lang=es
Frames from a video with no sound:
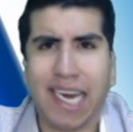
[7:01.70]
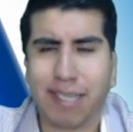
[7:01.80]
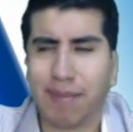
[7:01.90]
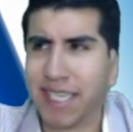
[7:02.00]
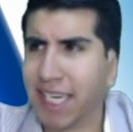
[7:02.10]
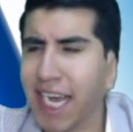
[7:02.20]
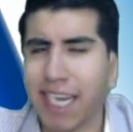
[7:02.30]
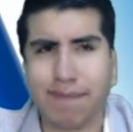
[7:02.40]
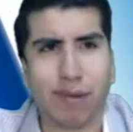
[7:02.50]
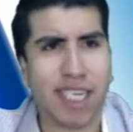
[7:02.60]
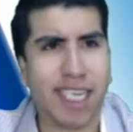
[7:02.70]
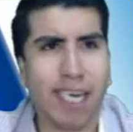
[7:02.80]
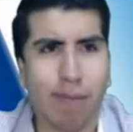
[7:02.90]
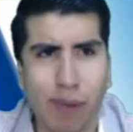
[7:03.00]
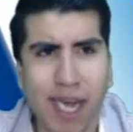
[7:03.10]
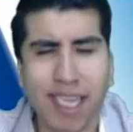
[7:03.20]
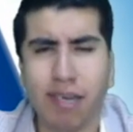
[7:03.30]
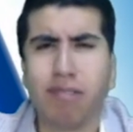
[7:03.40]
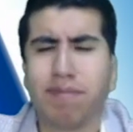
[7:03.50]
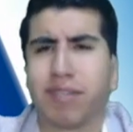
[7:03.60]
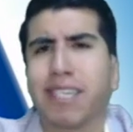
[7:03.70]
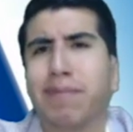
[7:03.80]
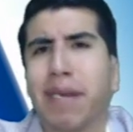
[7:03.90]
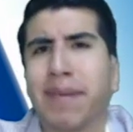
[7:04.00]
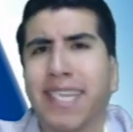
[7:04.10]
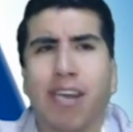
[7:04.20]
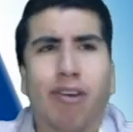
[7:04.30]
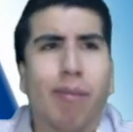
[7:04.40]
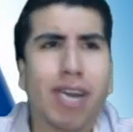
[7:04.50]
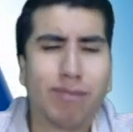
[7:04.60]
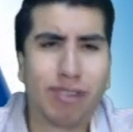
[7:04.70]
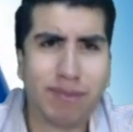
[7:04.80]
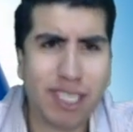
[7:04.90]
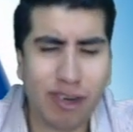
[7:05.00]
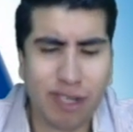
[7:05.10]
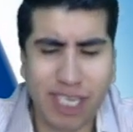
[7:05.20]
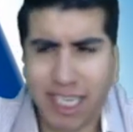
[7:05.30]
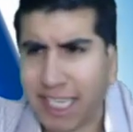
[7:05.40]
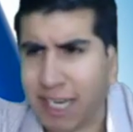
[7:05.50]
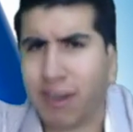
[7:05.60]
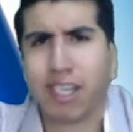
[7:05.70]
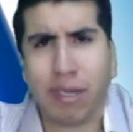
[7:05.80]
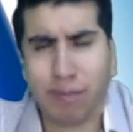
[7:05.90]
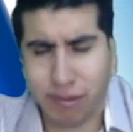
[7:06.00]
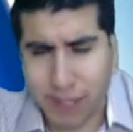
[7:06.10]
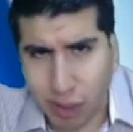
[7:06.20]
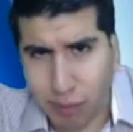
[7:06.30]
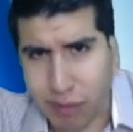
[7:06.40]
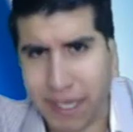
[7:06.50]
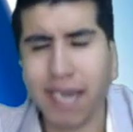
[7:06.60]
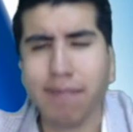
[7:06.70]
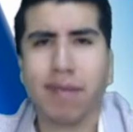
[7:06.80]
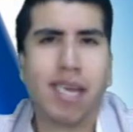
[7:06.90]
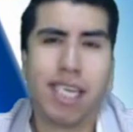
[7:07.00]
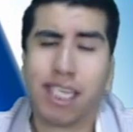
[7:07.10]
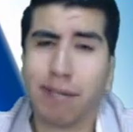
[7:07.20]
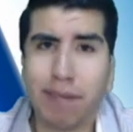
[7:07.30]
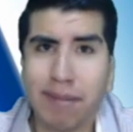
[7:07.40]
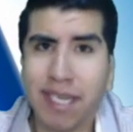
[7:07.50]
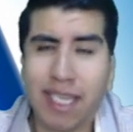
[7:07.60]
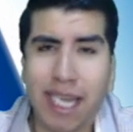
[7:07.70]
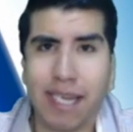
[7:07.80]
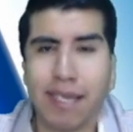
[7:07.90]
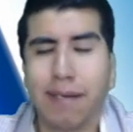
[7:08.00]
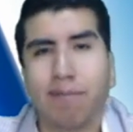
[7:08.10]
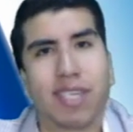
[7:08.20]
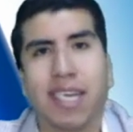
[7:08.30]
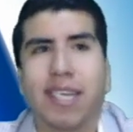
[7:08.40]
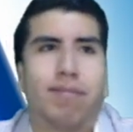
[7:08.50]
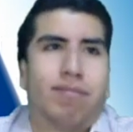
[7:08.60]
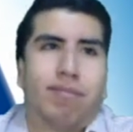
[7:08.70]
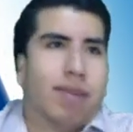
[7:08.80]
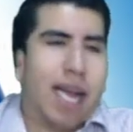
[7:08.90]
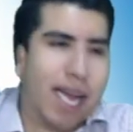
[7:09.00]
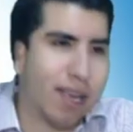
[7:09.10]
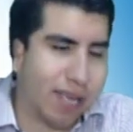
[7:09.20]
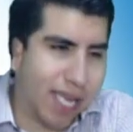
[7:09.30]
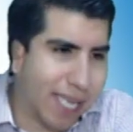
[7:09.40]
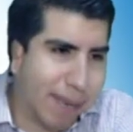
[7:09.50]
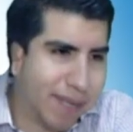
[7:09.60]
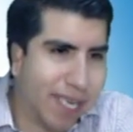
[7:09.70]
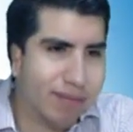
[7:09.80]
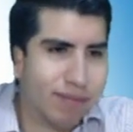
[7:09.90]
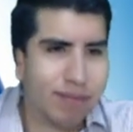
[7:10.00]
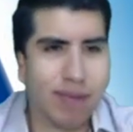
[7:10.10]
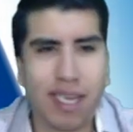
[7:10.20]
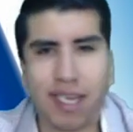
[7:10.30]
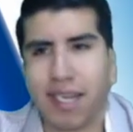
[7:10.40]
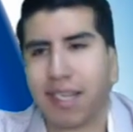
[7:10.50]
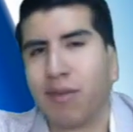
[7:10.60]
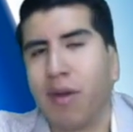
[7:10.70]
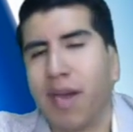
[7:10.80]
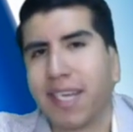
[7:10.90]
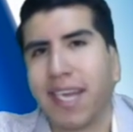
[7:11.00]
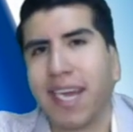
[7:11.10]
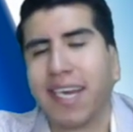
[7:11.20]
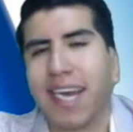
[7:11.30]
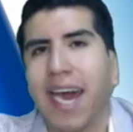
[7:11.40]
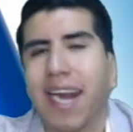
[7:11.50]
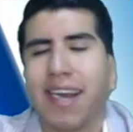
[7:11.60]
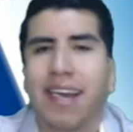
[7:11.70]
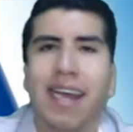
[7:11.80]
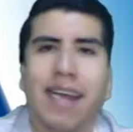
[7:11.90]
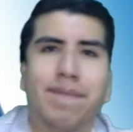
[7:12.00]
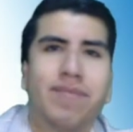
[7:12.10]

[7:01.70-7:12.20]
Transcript: las mañaneras porque ya no puede, ¿no? Pues simplemente como lo hemos visto los días anteriores, lo hemos visto muy bien. Simplemente, pues eh, eh, también eh, no hay que negar la